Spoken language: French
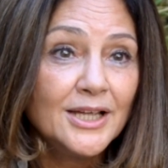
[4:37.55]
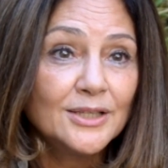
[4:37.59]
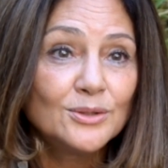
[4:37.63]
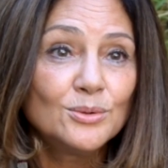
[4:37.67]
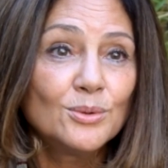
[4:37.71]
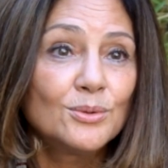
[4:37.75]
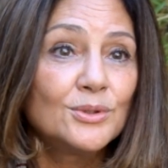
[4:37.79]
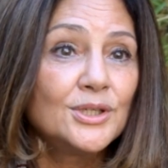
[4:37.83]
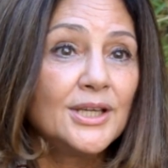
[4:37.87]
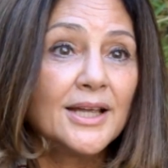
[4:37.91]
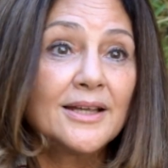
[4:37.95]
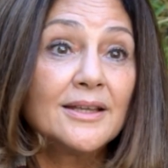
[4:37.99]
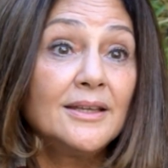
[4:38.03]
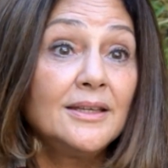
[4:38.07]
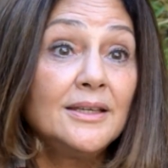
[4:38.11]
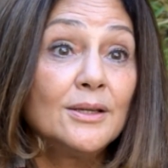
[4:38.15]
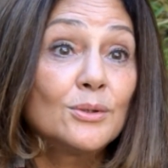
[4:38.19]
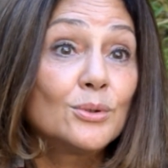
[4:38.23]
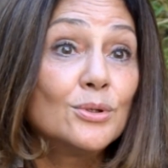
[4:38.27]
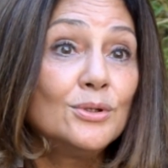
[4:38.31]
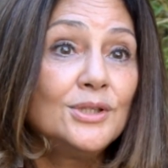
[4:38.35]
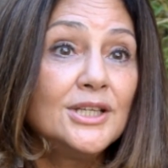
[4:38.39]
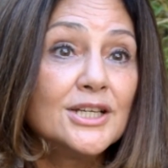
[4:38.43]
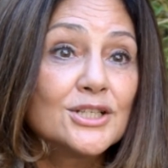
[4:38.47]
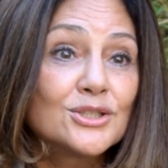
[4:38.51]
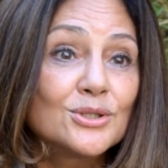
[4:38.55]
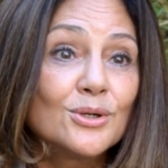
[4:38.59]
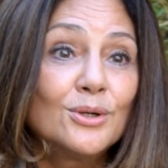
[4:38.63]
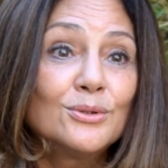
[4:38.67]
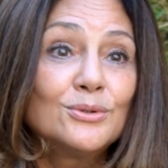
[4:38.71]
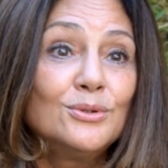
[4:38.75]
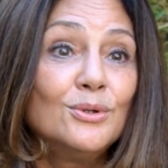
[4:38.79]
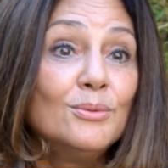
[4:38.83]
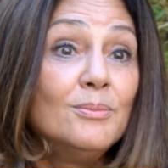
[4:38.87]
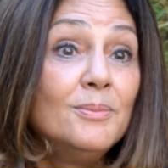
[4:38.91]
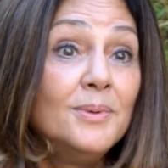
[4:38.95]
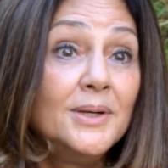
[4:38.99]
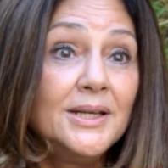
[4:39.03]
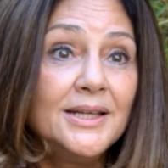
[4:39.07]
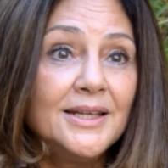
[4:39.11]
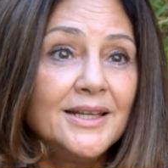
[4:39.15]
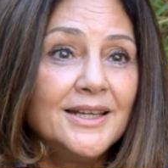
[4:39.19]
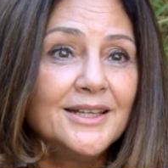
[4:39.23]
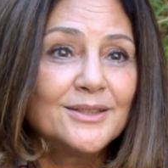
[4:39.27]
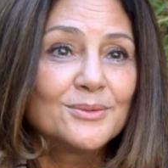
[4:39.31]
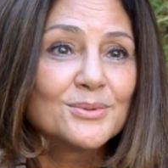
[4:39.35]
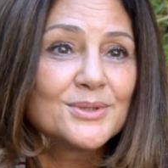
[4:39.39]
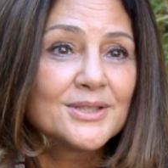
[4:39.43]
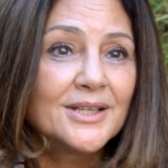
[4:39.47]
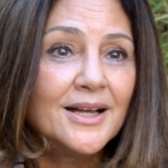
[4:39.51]
donc il n'y a que des champs de
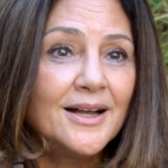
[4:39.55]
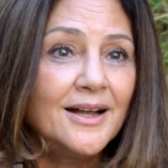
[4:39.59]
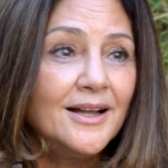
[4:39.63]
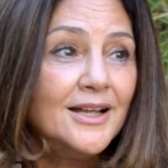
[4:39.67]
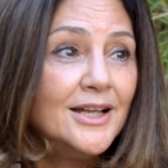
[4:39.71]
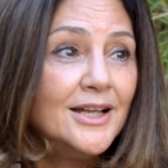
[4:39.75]
blé, tout ça.